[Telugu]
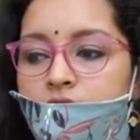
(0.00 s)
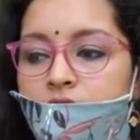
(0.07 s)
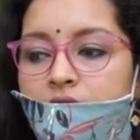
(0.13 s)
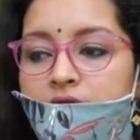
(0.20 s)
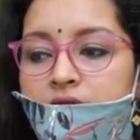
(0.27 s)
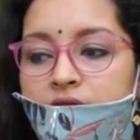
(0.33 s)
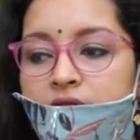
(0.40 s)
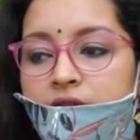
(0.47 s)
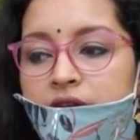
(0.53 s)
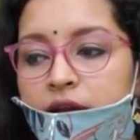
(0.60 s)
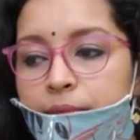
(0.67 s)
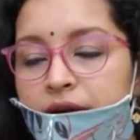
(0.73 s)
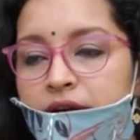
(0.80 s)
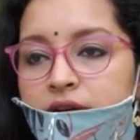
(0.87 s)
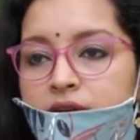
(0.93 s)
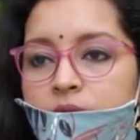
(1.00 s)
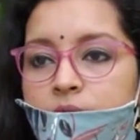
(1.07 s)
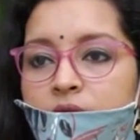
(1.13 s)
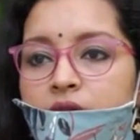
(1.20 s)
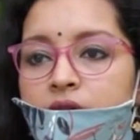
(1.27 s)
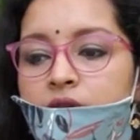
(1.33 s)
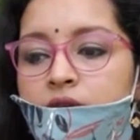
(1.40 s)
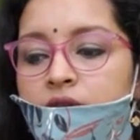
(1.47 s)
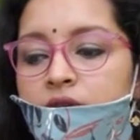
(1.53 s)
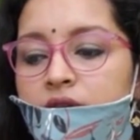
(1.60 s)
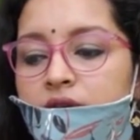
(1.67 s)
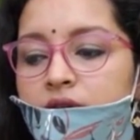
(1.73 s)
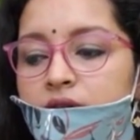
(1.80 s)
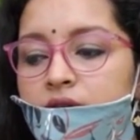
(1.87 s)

దాన్ని నీళ్ళు పెట్టడం దాన్ని